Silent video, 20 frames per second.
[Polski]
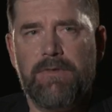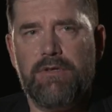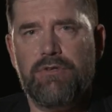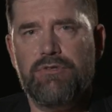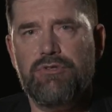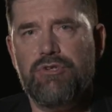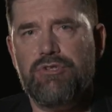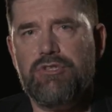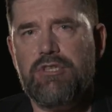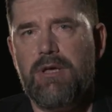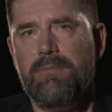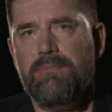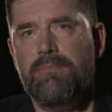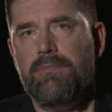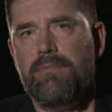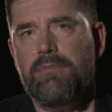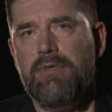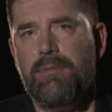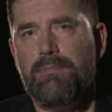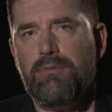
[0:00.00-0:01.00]
gdzieś
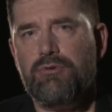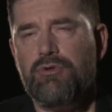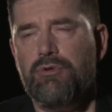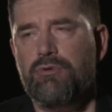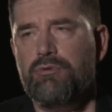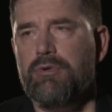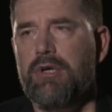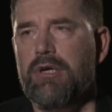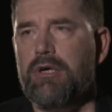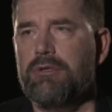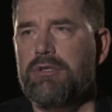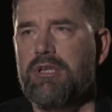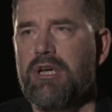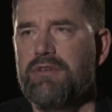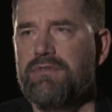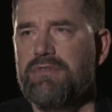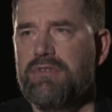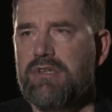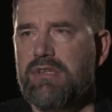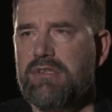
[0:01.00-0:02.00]
tam na początku jako
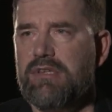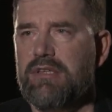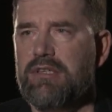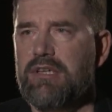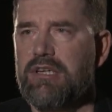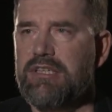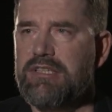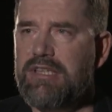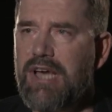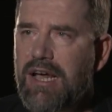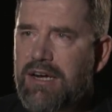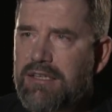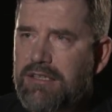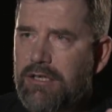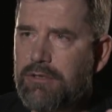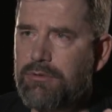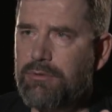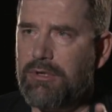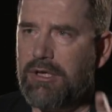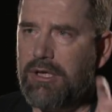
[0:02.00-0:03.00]
telewizja
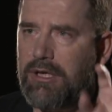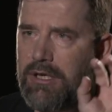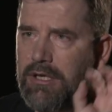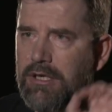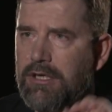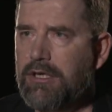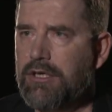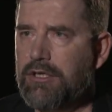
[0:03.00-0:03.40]
satelitarna, która